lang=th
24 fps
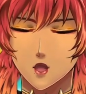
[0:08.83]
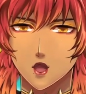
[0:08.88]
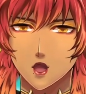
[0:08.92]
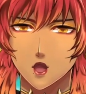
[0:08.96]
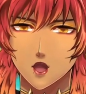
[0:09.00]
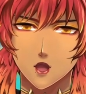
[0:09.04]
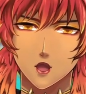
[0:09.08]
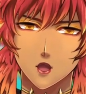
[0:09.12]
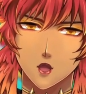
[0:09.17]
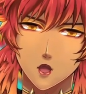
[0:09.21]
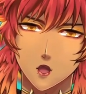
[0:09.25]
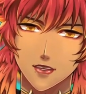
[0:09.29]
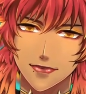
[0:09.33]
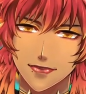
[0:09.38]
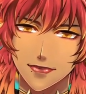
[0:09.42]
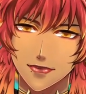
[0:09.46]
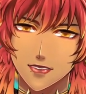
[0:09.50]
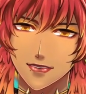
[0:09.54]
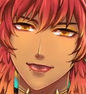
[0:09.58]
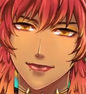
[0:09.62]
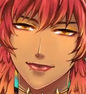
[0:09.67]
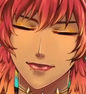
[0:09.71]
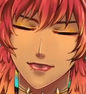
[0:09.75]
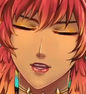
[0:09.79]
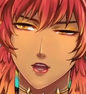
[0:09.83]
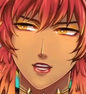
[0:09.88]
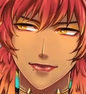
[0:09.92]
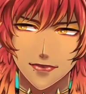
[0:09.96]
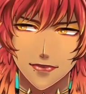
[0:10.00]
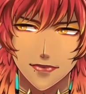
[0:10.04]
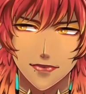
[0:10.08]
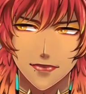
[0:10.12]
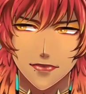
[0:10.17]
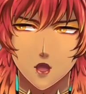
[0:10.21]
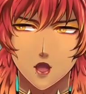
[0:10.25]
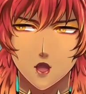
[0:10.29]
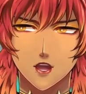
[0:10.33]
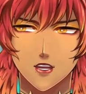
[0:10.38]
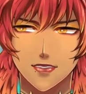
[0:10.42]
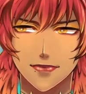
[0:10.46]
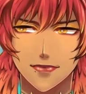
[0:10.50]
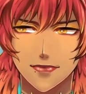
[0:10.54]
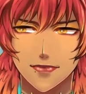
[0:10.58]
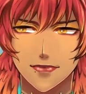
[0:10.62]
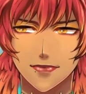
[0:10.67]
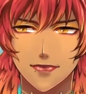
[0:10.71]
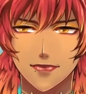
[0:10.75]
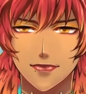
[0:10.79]
เดบิวมาประมาณ
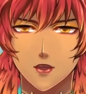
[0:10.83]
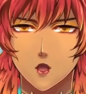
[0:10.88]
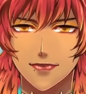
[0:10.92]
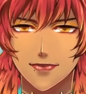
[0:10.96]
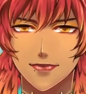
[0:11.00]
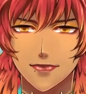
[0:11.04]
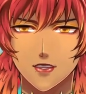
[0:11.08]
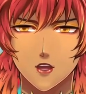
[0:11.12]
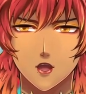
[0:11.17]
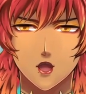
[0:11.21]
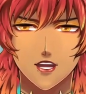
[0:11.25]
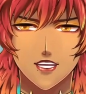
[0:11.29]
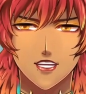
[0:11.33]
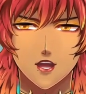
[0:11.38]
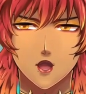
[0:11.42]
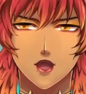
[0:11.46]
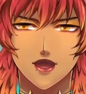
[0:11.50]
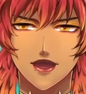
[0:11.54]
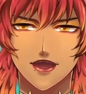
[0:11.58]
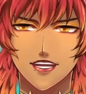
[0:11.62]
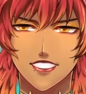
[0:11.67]
3 เดือนแล้วค่ะ